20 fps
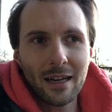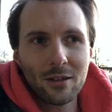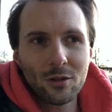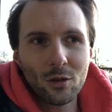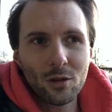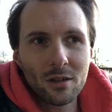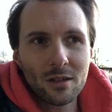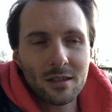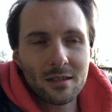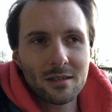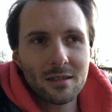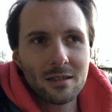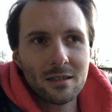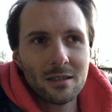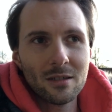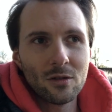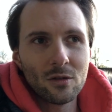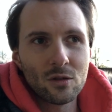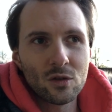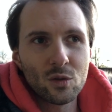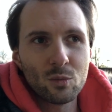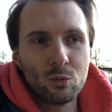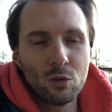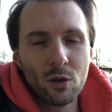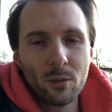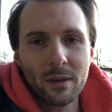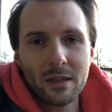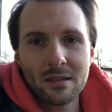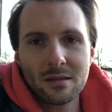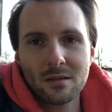deutlichste und
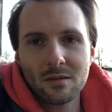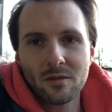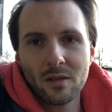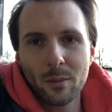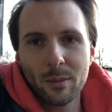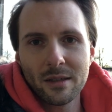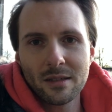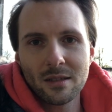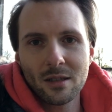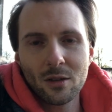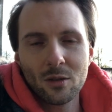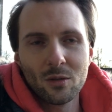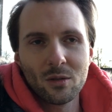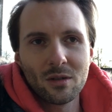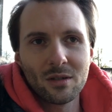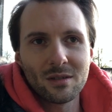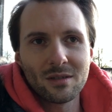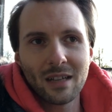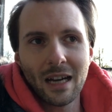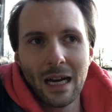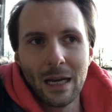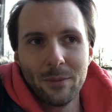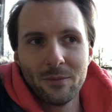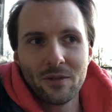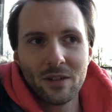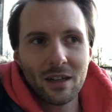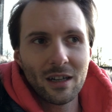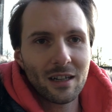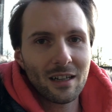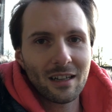spürbarste Verbesserung ist
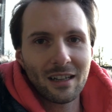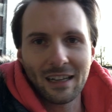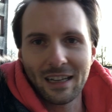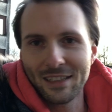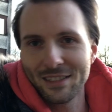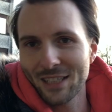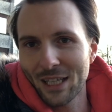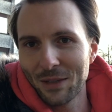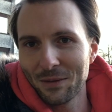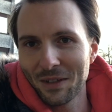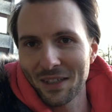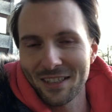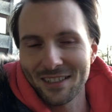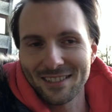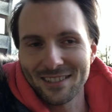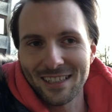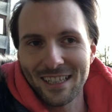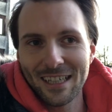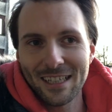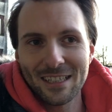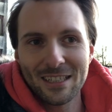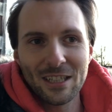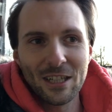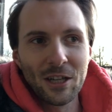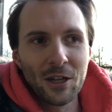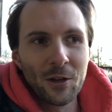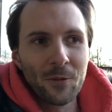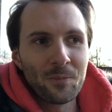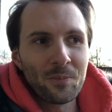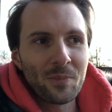einfach, ganz einfach gesagt,
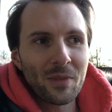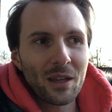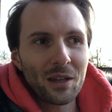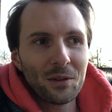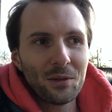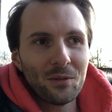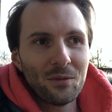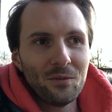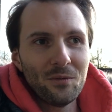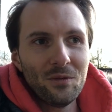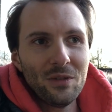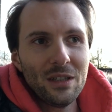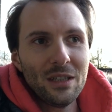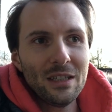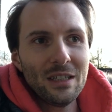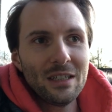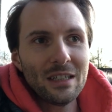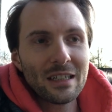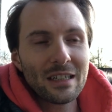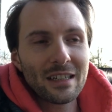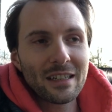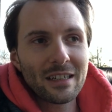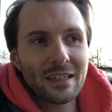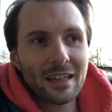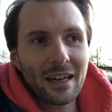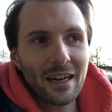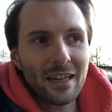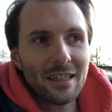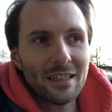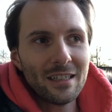wie
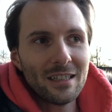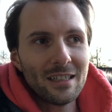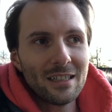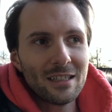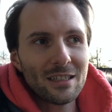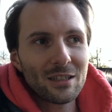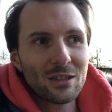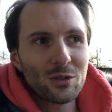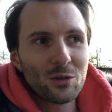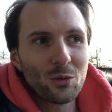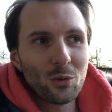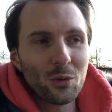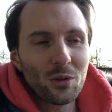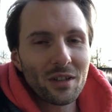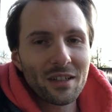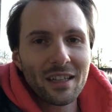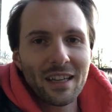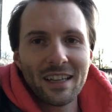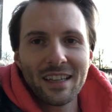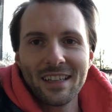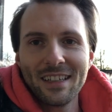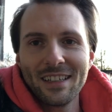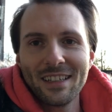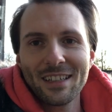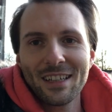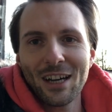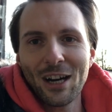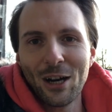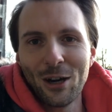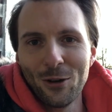geil,
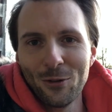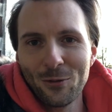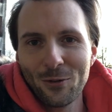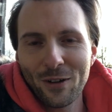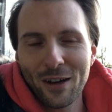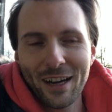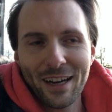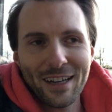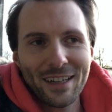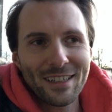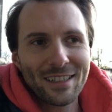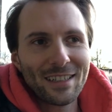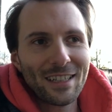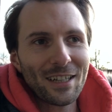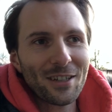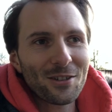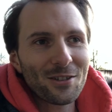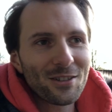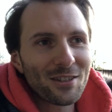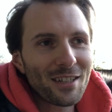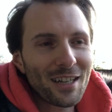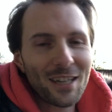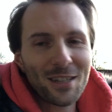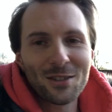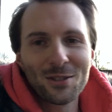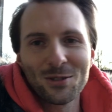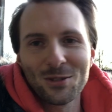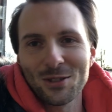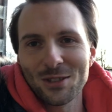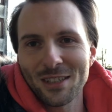durchgängig, aufrecht der
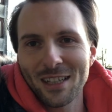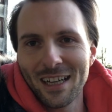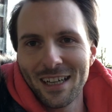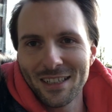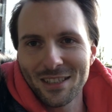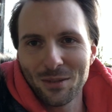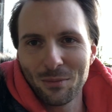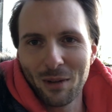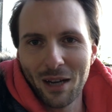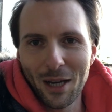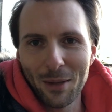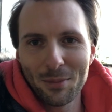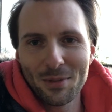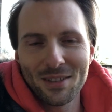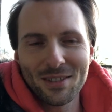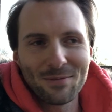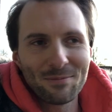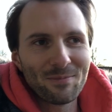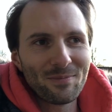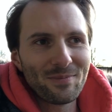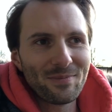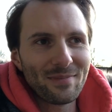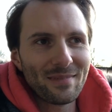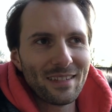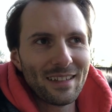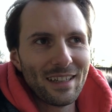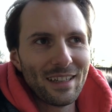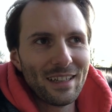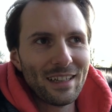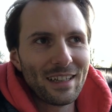Kontakt zur Straße bleibt.
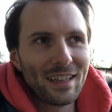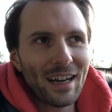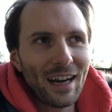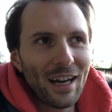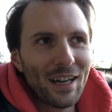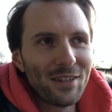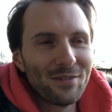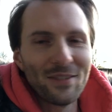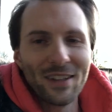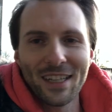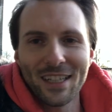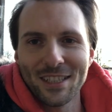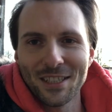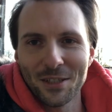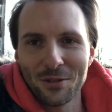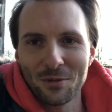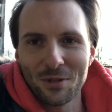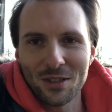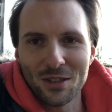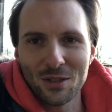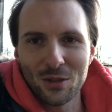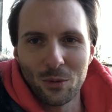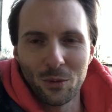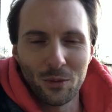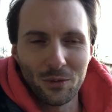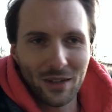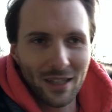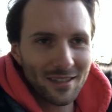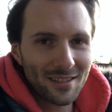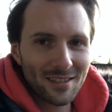Egal in welcher Situation.
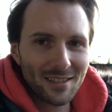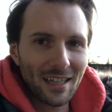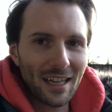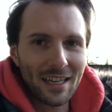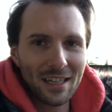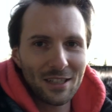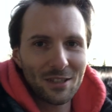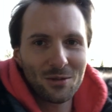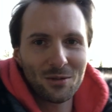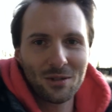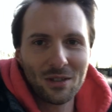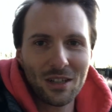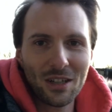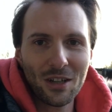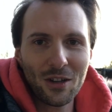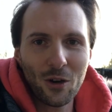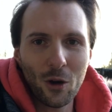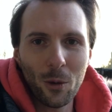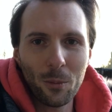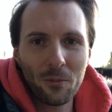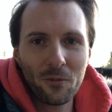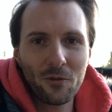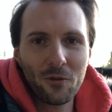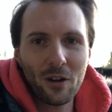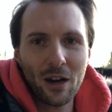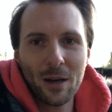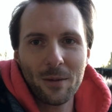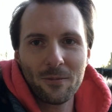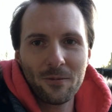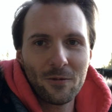Das ist eigentlich so der
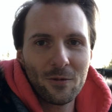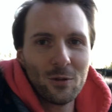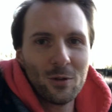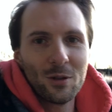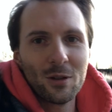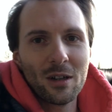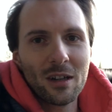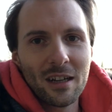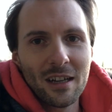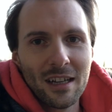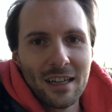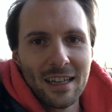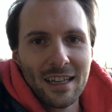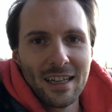Hauptframe für